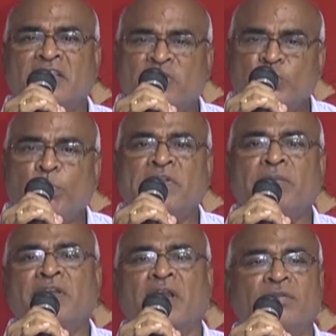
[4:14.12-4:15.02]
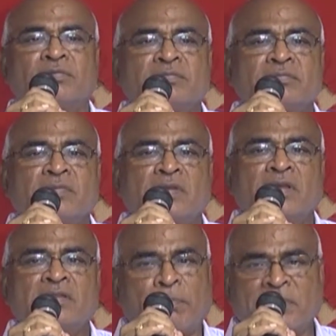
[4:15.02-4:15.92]
ఎత్తి చూపెట్టమని కాదు
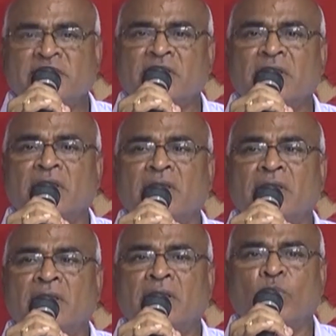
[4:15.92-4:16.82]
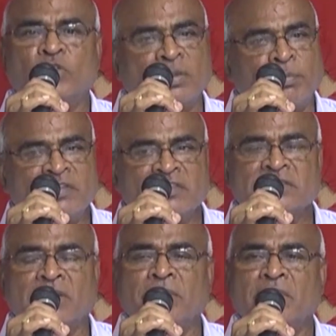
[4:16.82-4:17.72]
తప్పనిసరిగా
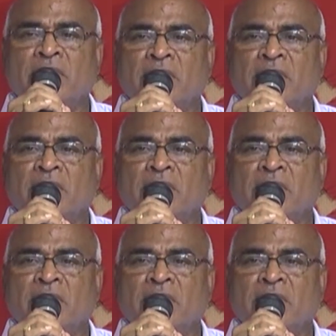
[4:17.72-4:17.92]
గుర్తింపజేస్తాం